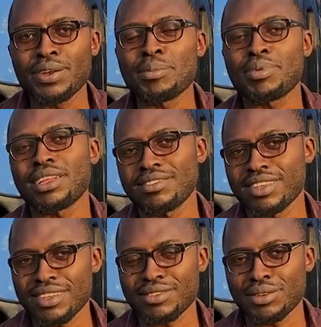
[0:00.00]
de
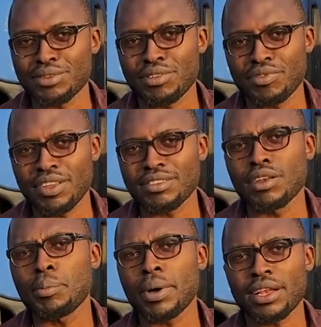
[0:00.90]
pratiquer ce que je fais, c'est
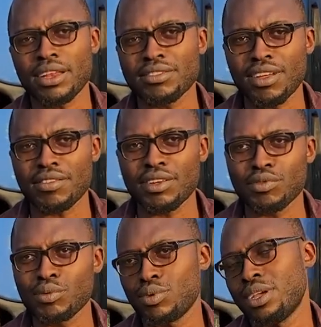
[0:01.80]
de partager avec
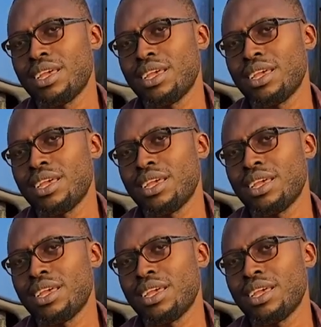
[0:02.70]
vous